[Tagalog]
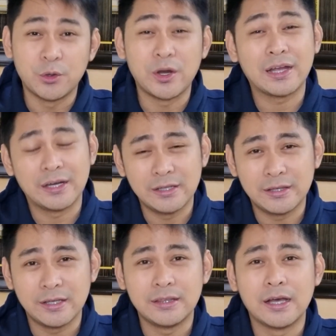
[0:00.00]
or
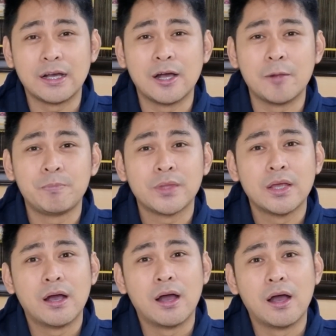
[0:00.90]
accredited ng uh,
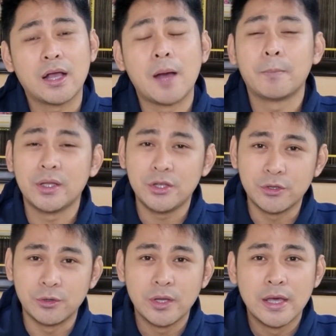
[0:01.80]
uh, company
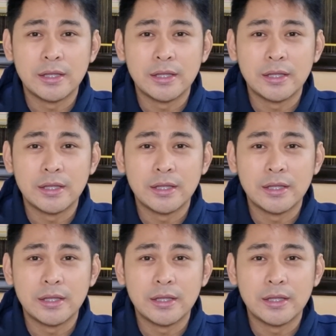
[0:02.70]
nyo.